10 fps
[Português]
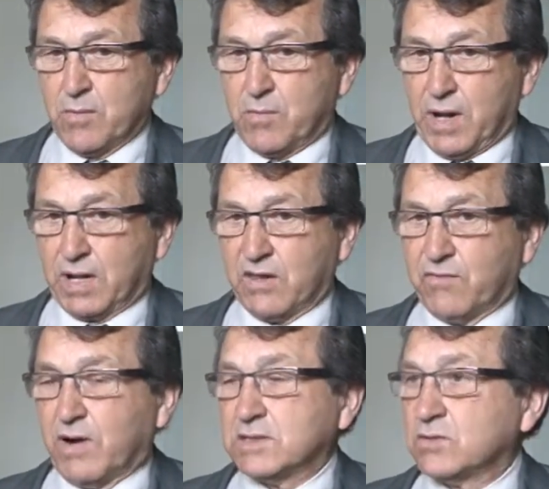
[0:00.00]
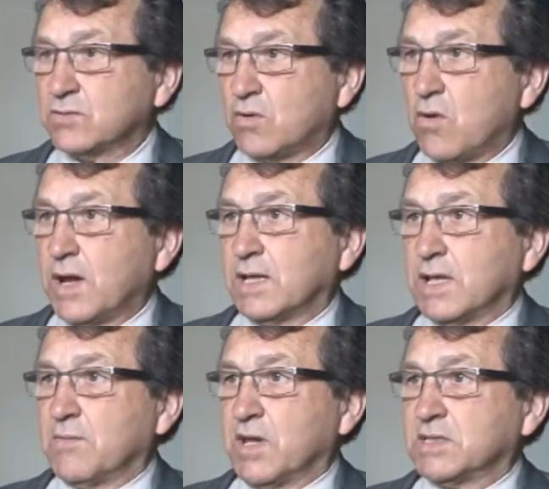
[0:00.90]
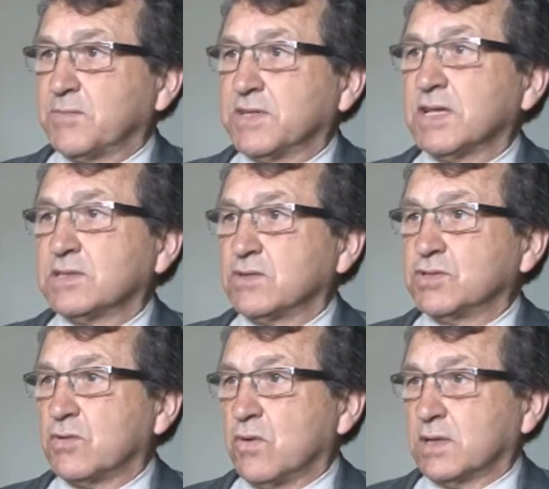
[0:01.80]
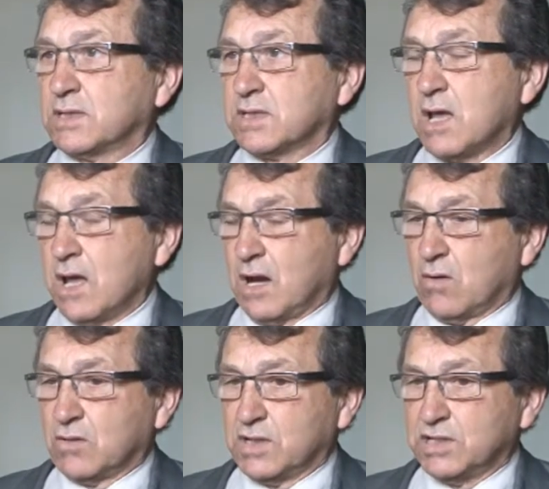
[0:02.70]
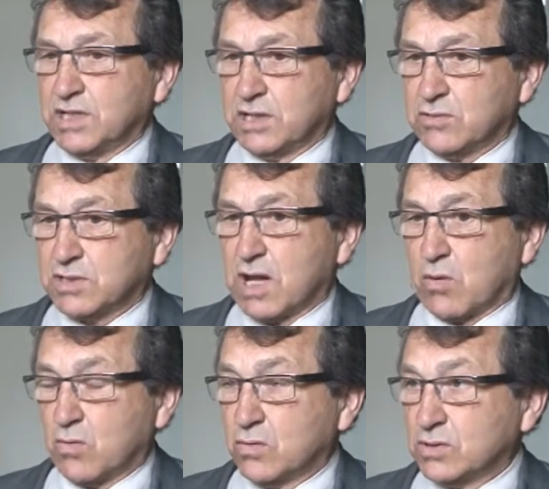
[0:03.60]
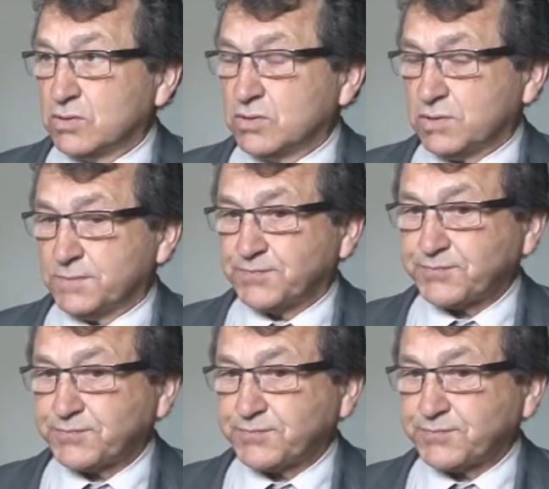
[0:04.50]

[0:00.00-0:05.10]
para que façam corretamente a prestação de contas, a origem dos recursos